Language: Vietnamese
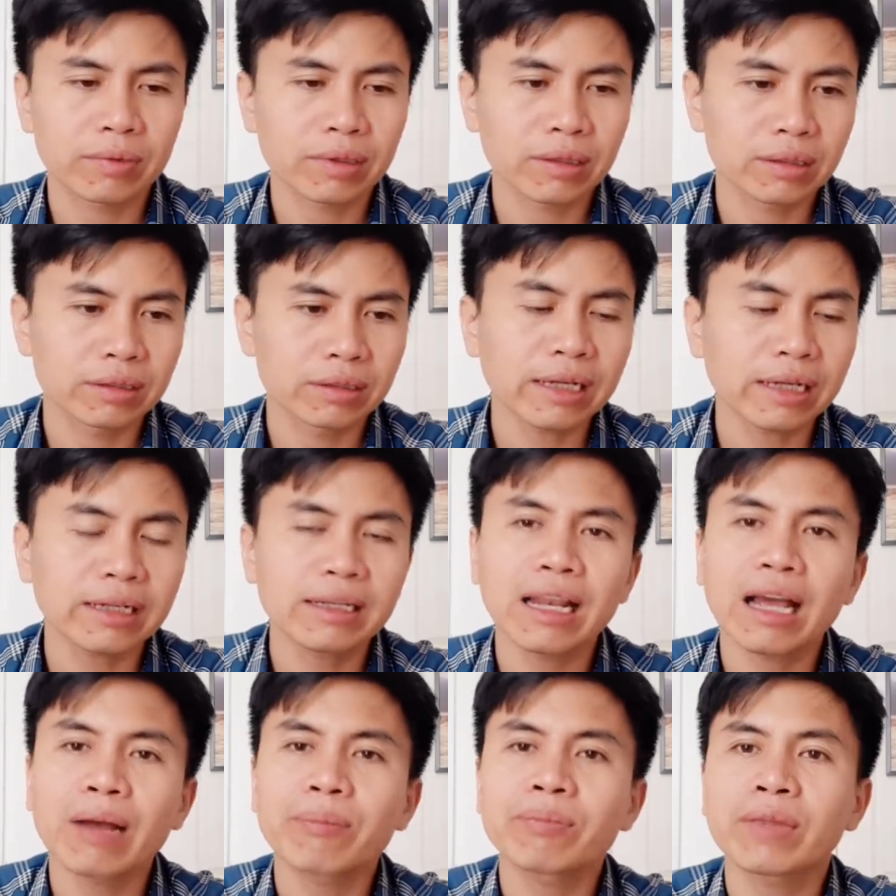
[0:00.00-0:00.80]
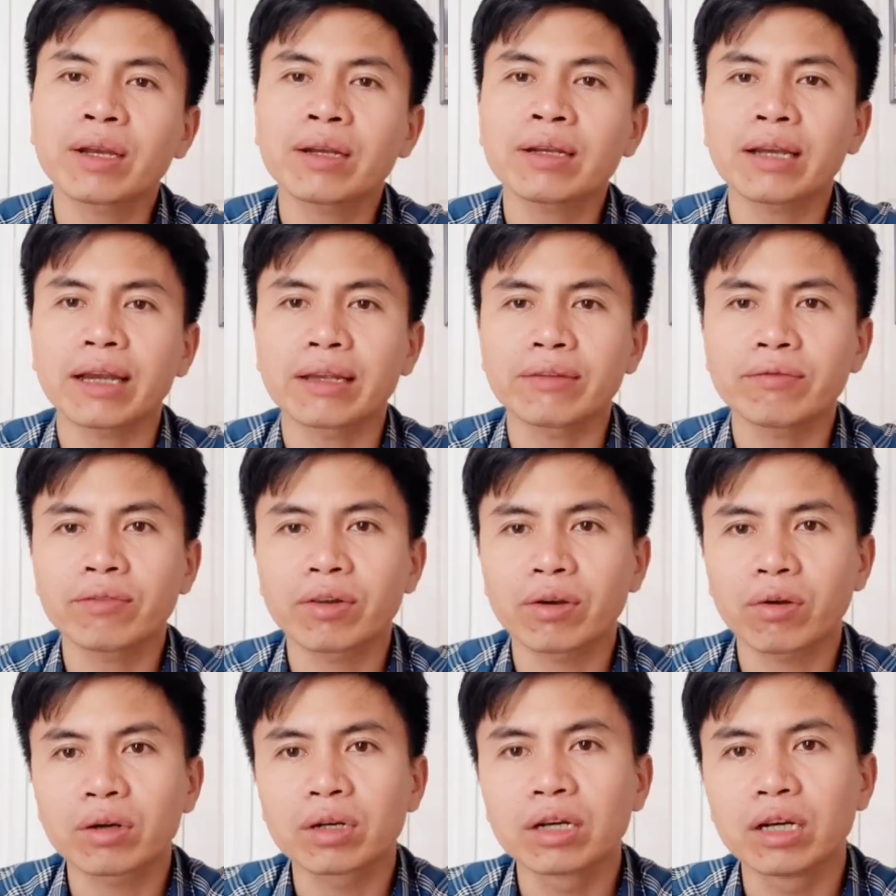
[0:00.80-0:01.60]
danh lam thắng cảnh
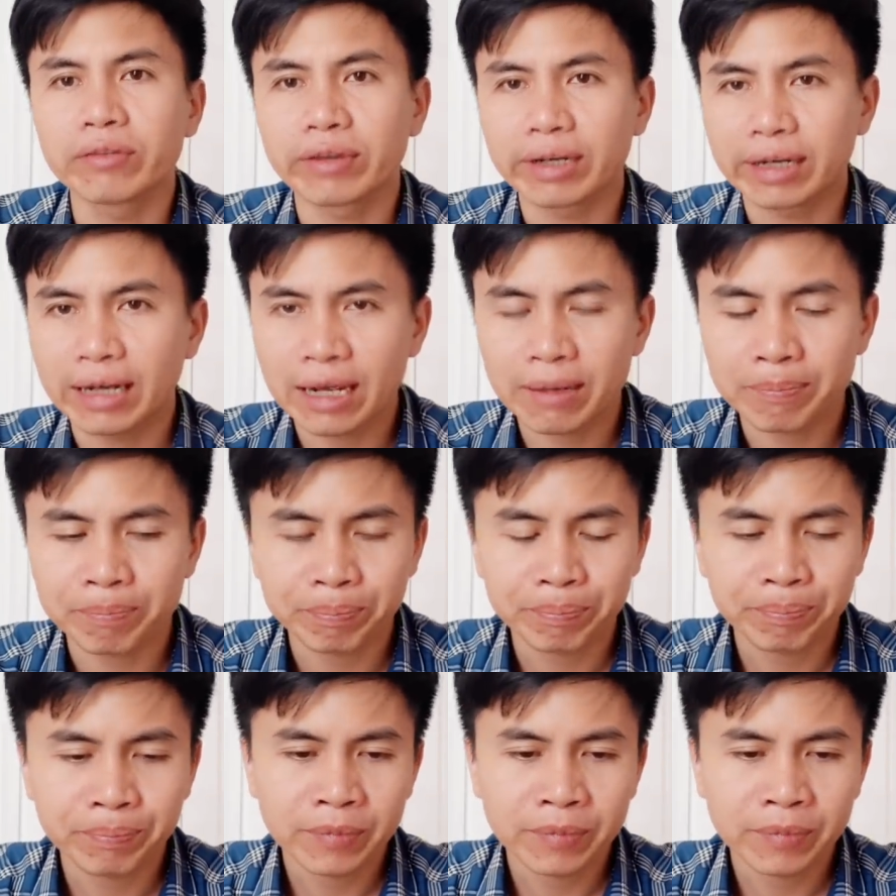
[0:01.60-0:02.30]
và con người Việt Nam